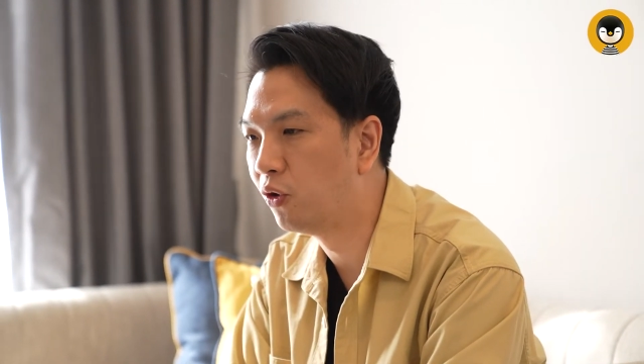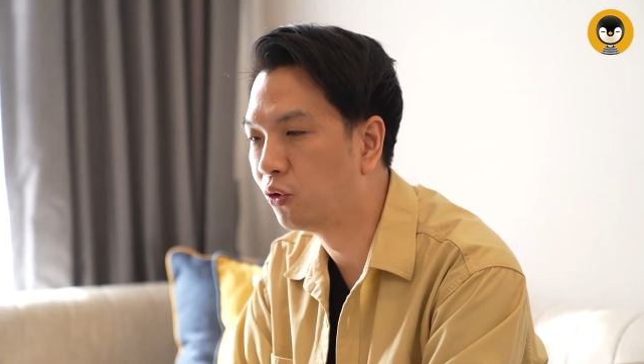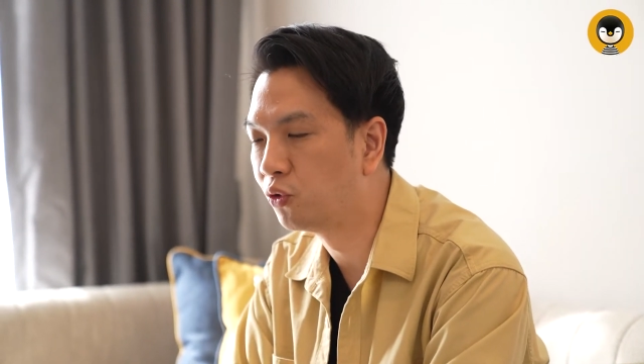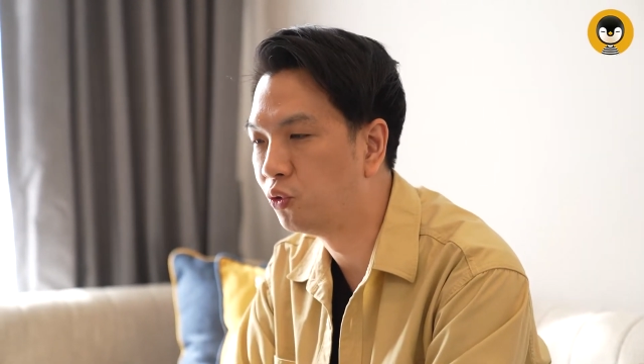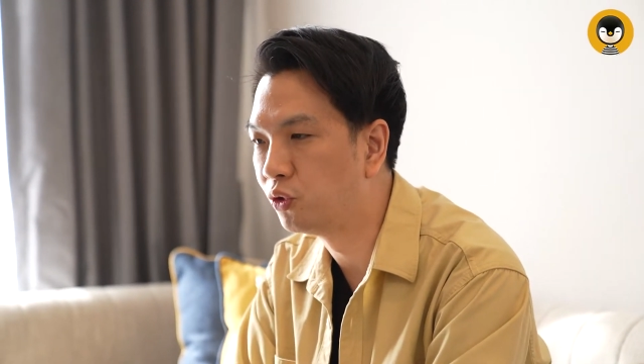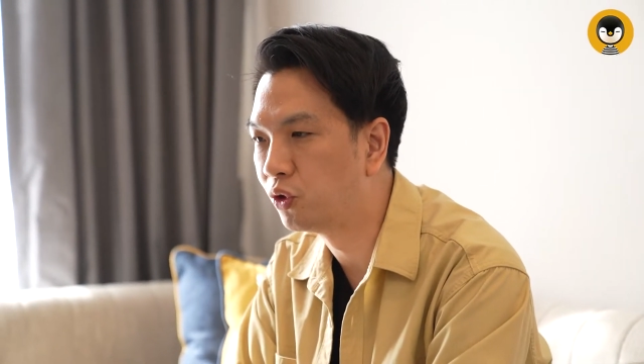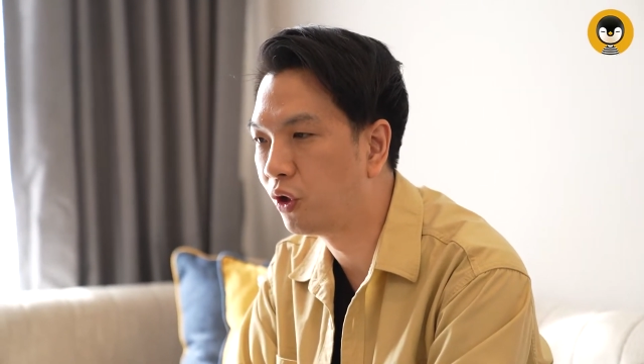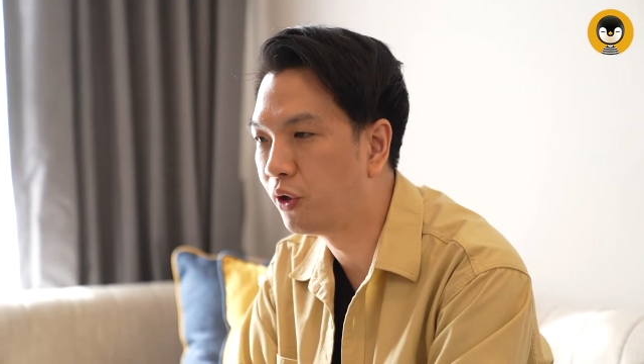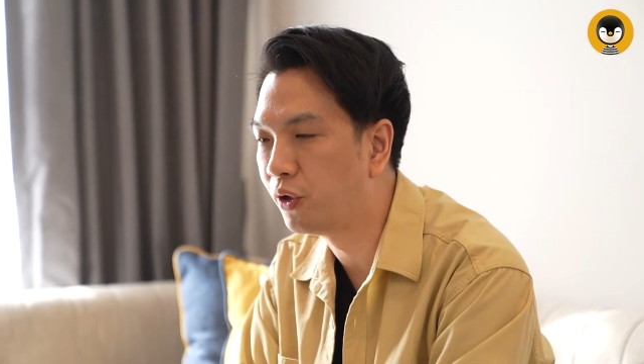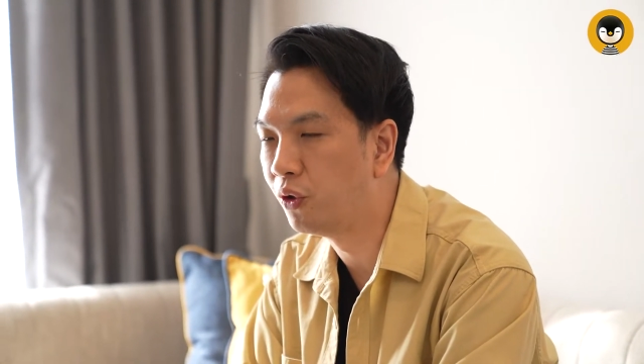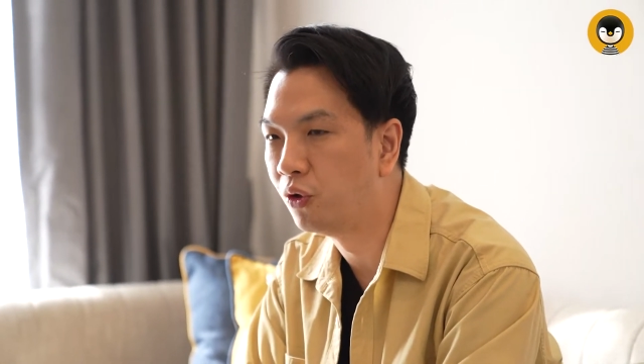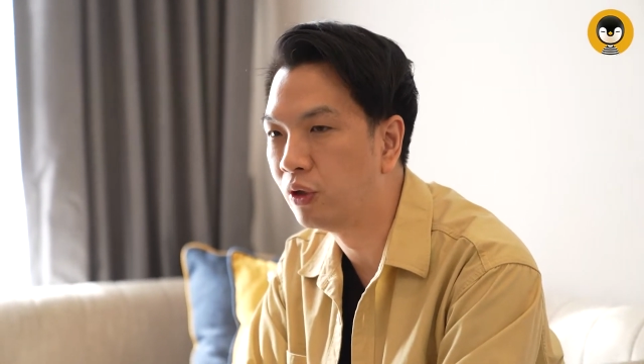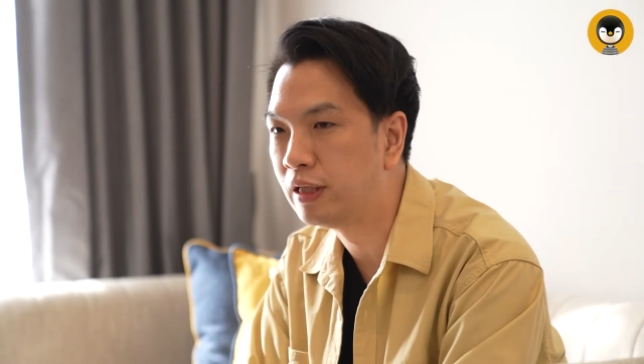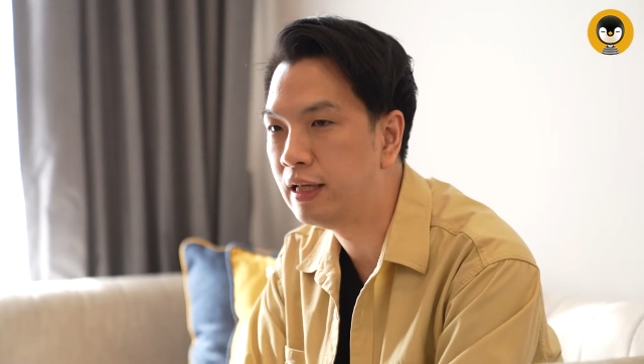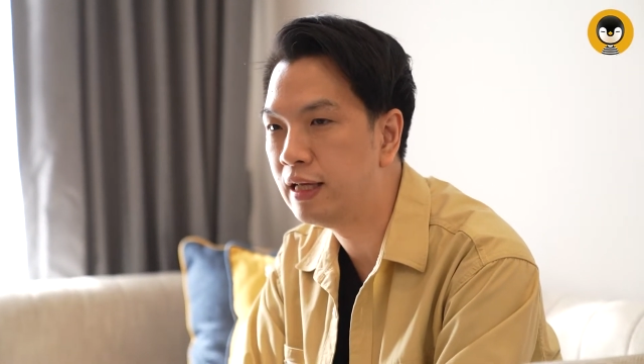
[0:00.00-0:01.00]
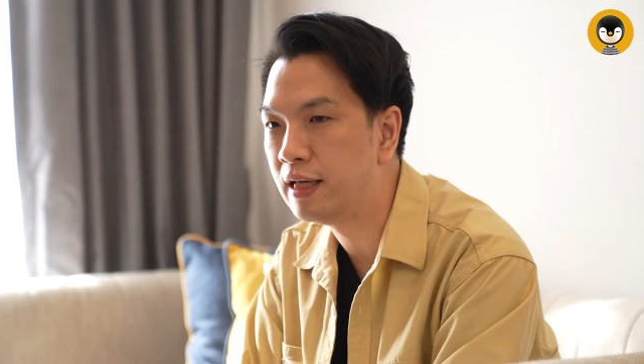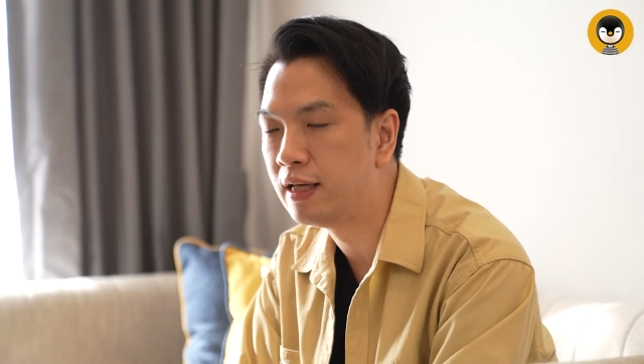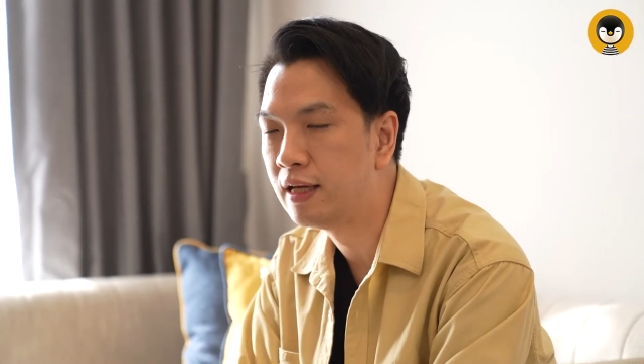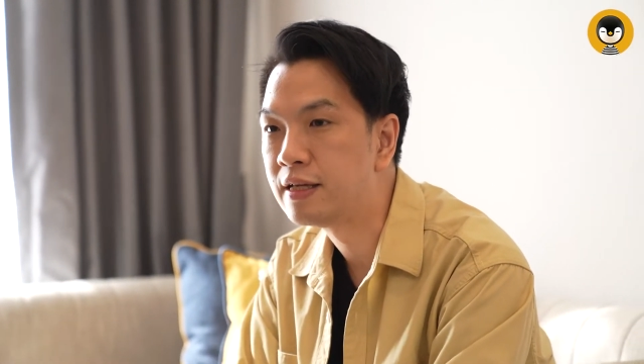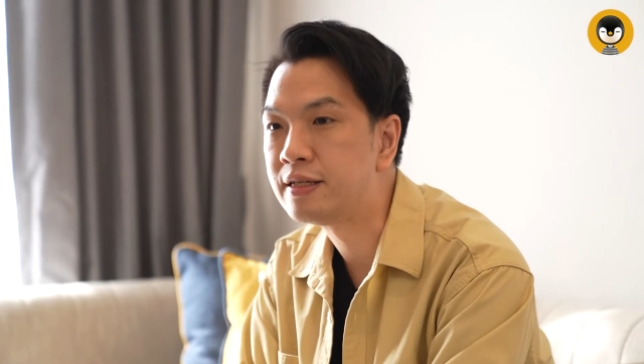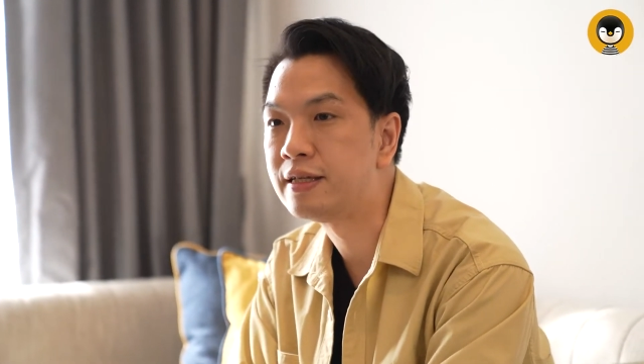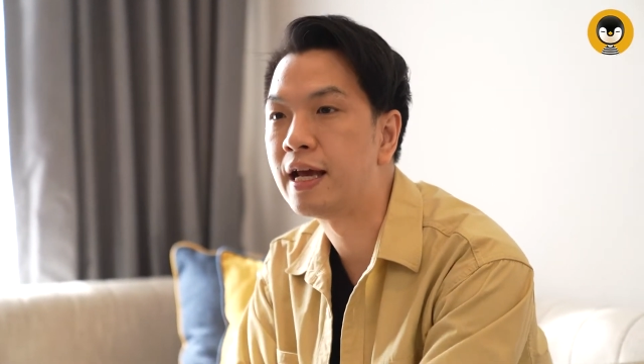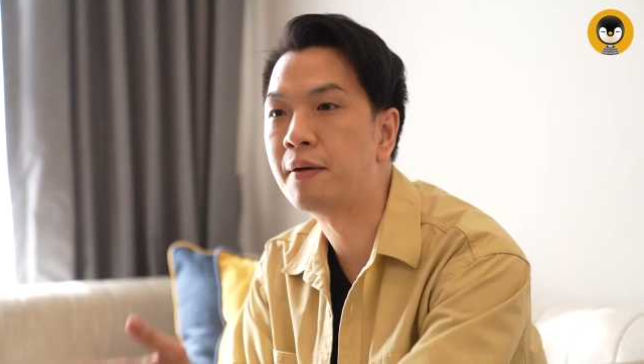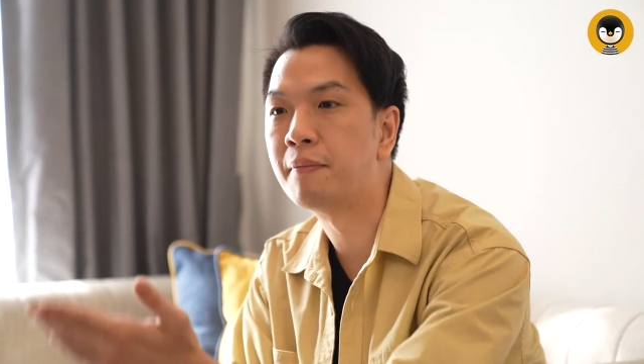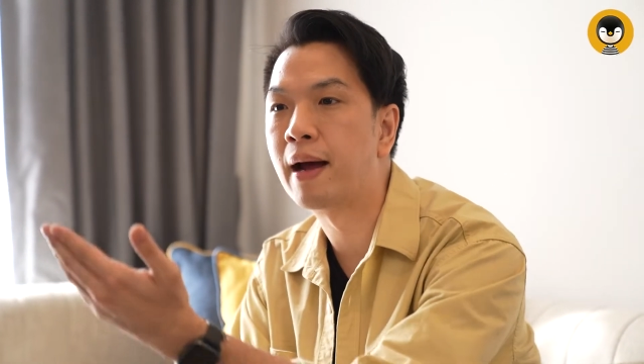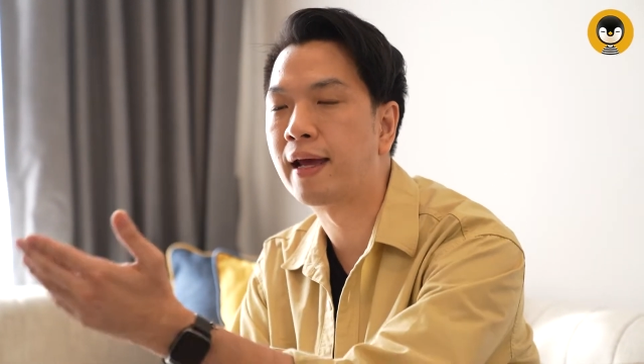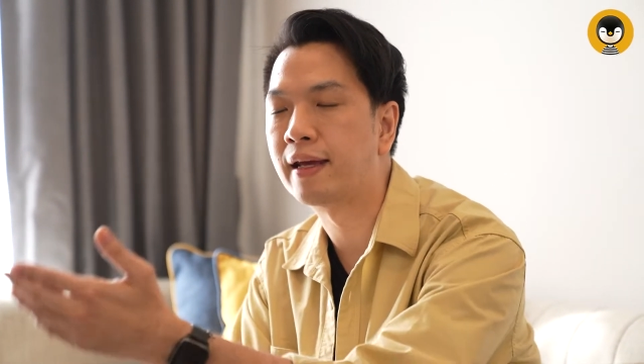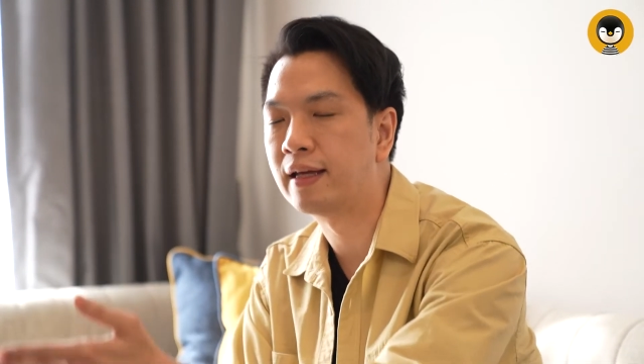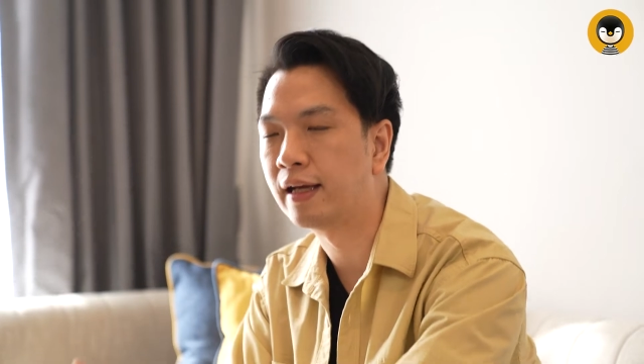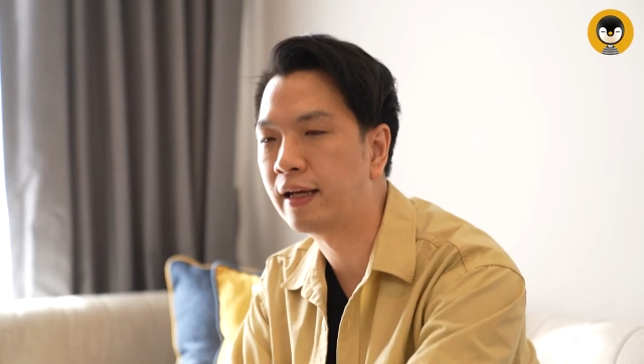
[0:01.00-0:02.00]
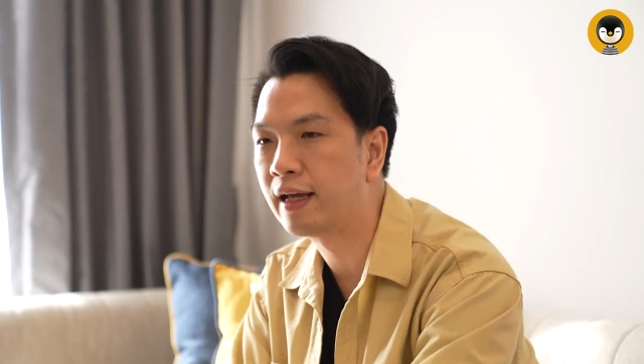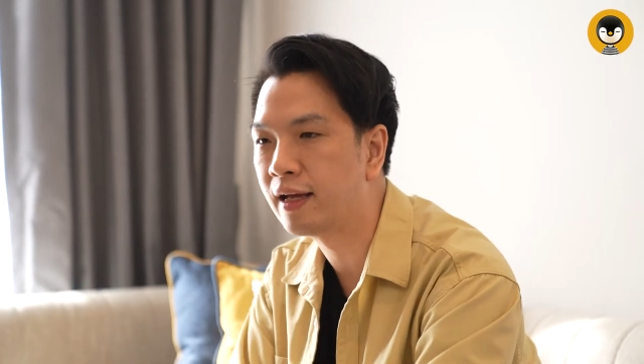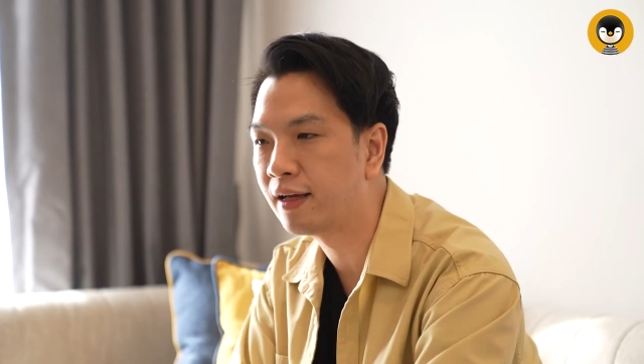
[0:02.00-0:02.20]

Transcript: ลงทุนคอนโดที่เชียงใหม่อย่างเงี้